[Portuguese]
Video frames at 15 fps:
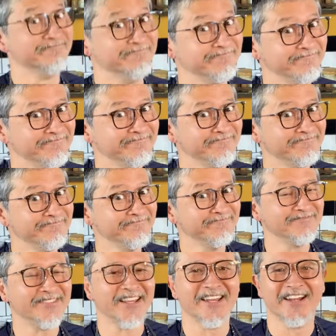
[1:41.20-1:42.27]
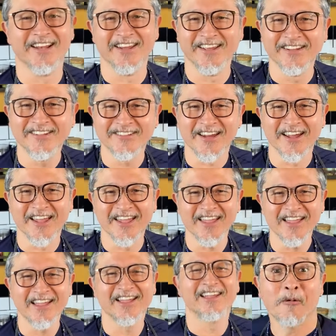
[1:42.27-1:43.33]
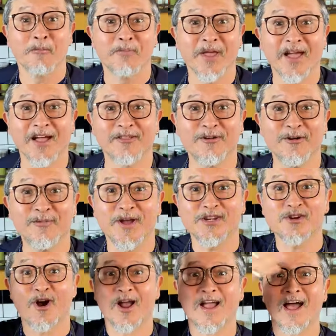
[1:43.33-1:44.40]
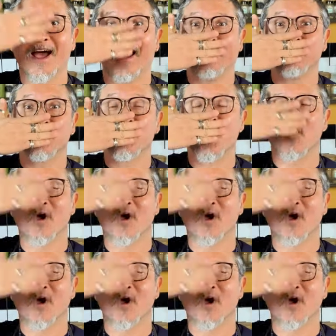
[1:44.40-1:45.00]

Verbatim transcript: Hum, delícia, hein? Bigadu, beijoca!